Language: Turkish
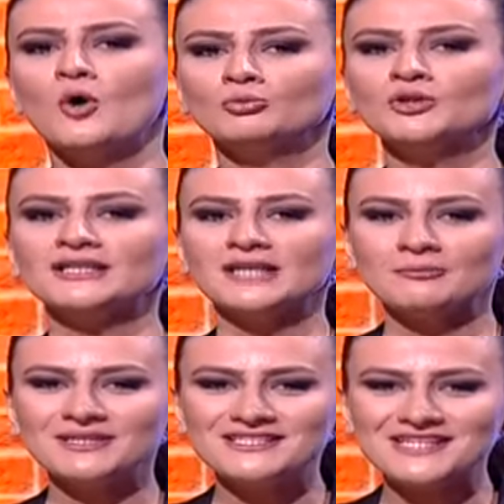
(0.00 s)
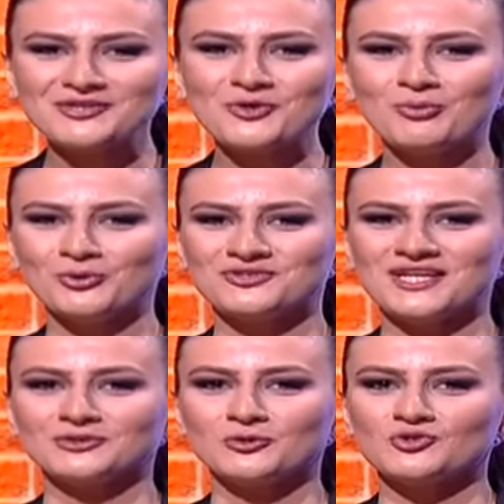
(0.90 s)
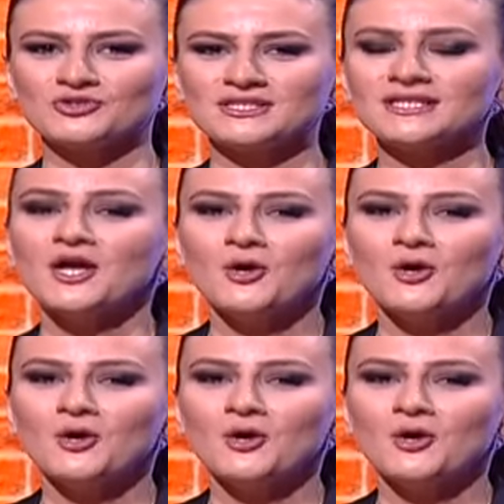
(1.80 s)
Bunlardan biri de robot teknolojileri.